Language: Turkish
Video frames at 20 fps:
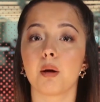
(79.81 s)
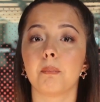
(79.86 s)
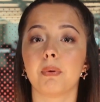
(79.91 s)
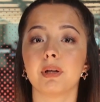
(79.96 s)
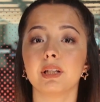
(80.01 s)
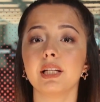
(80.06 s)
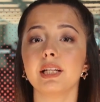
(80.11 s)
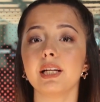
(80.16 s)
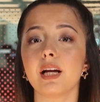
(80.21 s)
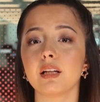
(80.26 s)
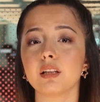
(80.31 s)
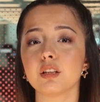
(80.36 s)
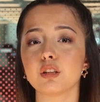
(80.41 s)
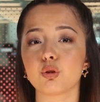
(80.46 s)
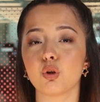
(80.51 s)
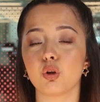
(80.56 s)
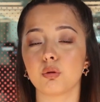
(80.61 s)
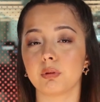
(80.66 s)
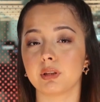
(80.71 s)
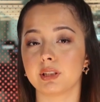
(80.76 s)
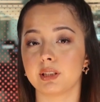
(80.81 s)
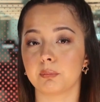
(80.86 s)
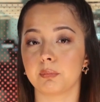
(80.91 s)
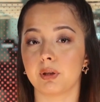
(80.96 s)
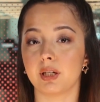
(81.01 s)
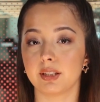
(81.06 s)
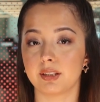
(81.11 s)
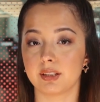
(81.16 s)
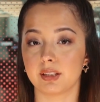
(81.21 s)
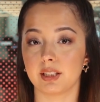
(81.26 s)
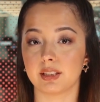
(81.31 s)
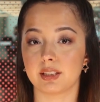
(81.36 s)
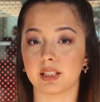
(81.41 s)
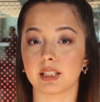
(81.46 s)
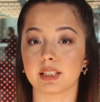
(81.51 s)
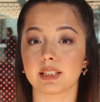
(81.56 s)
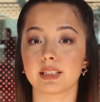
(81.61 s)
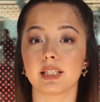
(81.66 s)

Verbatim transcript: Bana yalnız olmadığımı hatırlatan,